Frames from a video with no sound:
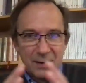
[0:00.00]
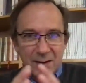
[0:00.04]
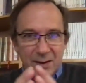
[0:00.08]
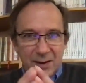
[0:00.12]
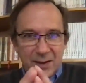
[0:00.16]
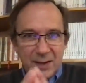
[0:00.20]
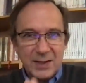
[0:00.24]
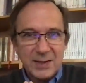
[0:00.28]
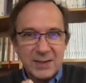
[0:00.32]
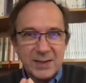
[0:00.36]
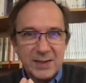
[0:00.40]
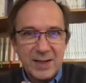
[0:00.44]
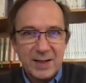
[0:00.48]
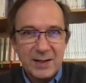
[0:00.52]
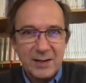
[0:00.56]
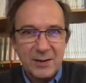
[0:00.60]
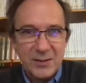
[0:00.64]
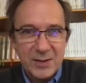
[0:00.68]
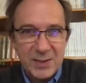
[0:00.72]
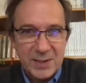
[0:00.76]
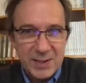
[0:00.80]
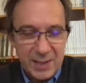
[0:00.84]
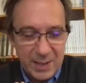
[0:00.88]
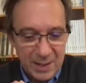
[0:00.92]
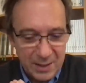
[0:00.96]
Qu'est-ce qu'il y a dans
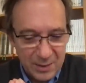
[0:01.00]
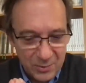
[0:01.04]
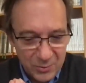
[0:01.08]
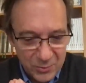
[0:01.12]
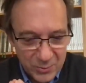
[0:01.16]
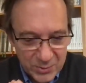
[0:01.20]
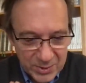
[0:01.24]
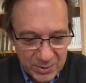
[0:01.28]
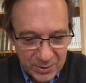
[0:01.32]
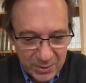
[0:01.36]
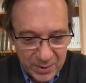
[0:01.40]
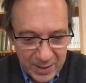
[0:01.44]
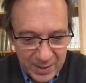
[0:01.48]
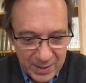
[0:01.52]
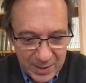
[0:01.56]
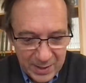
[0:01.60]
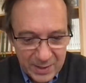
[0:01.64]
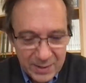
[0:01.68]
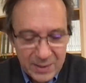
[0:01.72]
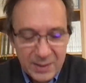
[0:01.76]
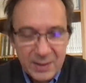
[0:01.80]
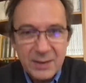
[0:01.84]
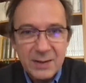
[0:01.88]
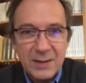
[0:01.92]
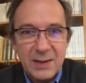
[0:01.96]
le ciel Le
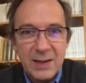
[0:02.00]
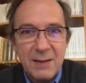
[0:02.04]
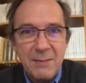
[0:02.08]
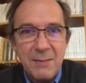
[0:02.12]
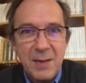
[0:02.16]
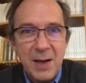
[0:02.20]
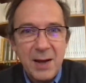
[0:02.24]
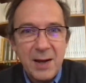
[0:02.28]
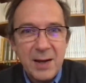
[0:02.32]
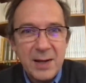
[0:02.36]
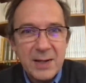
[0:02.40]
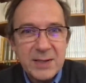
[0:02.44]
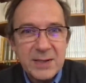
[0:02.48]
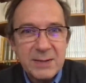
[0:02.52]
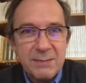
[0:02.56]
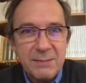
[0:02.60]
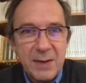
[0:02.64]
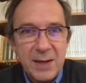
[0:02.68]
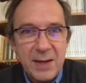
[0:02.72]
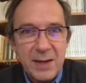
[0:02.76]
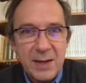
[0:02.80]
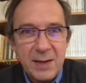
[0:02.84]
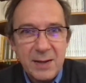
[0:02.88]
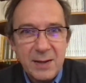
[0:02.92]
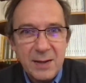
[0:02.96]
soleil démarre la
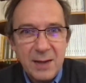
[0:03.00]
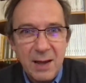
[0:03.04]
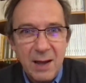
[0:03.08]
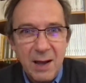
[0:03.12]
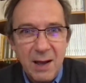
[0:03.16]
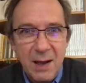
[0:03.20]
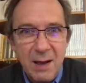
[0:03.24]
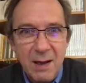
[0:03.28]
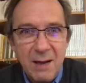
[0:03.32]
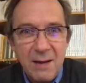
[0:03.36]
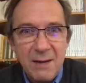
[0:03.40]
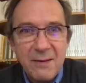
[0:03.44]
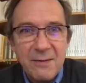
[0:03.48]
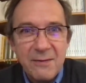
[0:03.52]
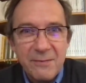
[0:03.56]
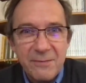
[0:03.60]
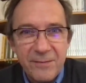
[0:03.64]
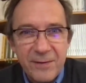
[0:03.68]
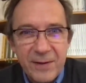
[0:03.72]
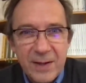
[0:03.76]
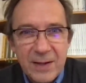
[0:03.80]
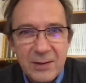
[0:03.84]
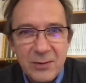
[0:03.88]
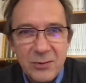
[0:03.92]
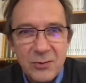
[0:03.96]
semaine à
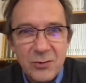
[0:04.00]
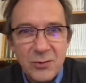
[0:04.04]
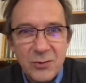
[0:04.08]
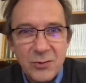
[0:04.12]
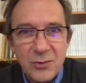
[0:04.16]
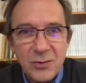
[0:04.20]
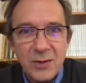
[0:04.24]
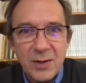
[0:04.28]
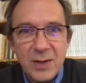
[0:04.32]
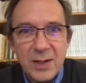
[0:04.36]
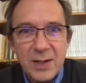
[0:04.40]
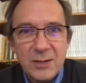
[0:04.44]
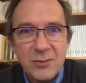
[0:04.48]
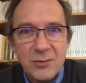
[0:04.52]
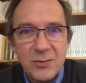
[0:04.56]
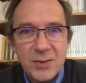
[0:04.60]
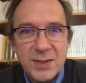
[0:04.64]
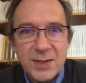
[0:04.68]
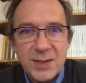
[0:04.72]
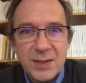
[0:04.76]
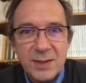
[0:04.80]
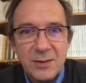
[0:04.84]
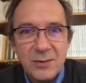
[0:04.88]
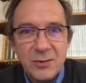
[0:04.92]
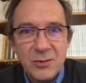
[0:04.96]
22 degrés du
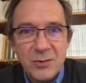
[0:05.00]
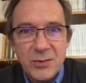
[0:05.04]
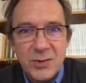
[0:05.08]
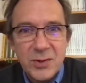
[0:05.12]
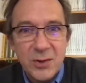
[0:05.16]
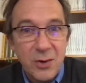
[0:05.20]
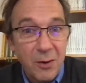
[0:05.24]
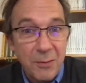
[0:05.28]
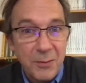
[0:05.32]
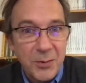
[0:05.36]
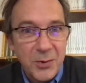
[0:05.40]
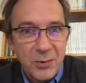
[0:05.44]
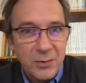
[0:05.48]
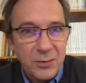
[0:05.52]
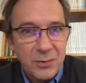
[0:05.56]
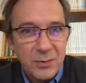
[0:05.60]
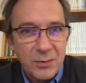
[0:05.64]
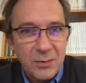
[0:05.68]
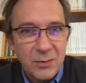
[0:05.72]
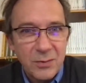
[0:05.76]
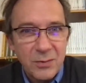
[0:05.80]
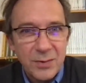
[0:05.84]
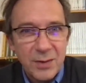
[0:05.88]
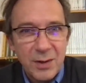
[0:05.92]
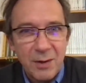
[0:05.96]
signe du scorpion,
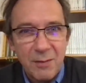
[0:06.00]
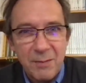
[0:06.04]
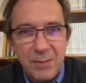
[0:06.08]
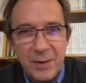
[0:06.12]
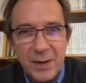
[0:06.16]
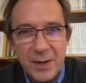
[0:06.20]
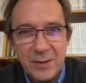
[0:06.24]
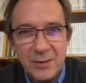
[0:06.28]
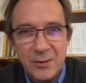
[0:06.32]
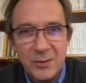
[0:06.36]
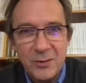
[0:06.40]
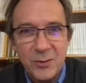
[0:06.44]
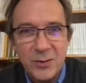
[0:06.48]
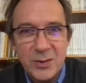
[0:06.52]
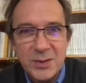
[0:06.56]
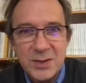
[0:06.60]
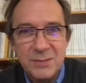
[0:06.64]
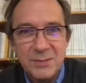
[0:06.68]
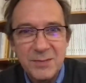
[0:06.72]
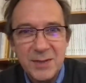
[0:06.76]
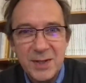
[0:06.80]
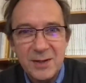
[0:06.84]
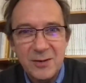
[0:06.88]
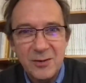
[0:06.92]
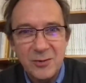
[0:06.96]
donc on est en plein dans le
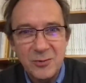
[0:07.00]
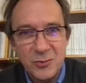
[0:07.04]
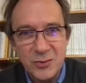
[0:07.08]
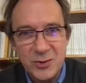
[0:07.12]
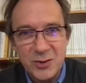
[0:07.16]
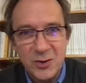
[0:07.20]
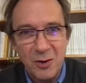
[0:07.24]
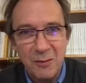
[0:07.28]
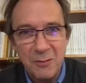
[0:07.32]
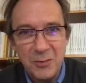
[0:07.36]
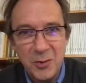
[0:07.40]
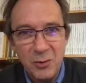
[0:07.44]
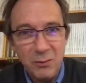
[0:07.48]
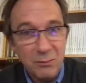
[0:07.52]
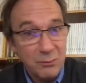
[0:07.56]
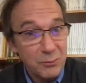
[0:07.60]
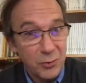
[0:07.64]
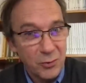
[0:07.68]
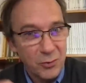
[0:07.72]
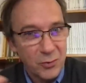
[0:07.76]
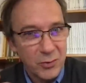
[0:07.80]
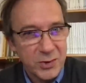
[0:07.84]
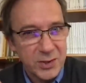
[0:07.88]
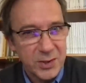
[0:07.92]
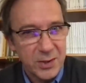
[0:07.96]
troisième décan du scorpion,
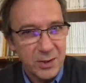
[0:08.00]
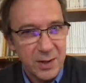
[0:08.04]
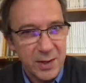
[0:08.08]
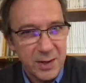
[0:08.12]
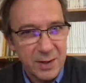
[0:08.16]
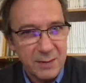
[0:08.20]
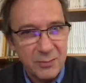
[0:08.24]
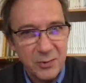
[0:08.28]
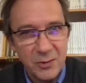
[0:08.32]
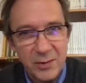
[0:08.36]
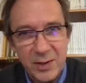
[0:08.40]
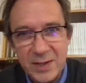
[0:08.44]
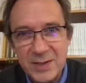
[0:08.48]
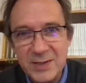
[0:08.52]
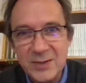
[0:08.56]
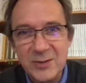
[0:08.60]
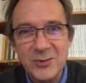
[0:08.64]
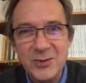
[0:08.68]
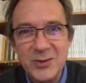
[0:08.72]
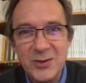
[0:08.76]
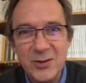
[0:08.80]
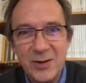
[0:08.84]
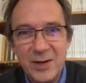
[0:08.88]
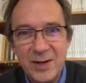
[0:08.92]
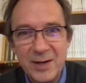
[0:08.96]
pour le soleil, pour
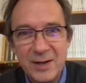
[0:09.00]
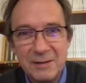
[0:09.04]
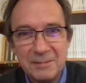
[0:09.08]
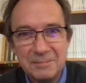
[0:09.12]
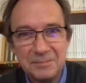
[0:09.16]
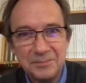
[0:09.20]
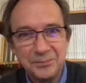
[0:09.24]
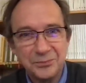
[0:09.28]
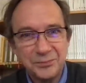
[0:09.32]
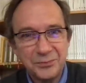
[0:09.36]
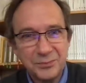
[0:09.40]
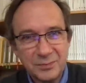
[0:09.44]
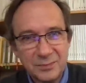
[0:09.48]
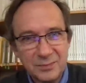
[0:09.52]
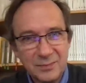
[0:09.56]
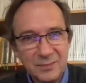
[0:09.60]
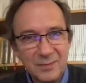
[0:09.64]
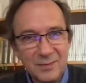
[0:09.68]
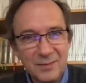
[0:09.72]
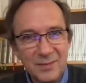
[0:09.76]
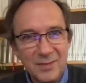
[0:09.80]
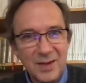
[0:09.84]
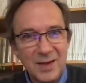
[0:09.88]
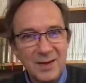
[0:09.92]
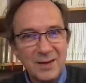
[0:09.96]
l'astre solaire.
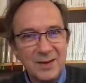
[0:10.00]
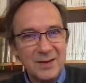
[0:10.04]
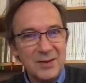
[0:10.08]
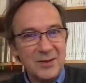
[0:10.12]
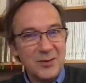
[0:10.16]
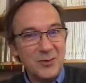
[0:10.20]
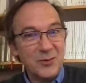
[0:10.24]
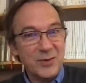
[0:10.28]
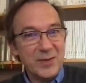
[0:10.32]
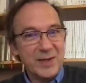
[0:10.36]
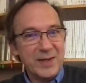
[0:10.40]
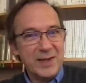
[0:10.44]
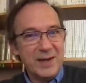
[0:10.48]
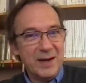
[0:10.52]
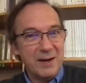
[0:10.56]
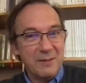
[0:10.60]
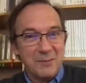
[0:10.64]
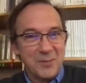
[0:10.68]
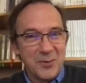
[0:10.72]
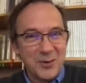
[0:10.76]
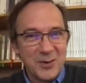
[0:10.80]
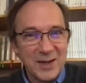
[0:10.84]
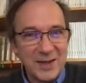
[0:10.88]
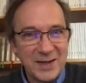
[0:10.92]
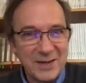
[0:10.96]
Donc, il,
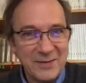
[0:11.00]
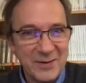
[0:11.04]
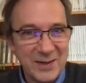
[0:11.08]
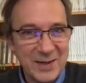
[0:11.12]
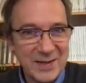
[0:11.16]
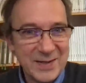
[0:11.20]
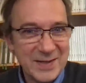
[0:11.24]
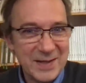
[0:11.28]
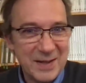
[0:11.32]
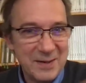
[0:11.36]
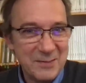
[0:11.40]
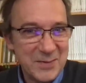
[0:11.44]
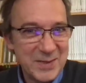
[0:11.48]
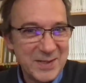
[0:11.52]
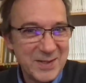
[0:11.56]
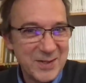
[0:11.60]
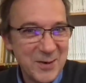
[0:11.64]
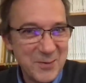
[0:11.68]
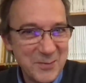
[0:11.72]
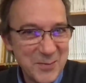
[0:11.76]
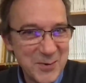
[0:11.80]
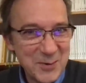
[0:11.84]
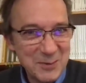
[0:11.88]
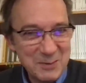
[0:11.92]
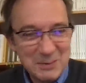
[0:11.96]
bon anniversaire, mes
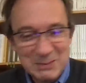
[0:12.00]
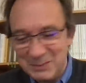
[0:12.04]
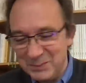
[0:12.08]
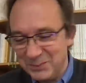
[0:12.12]
scorpions.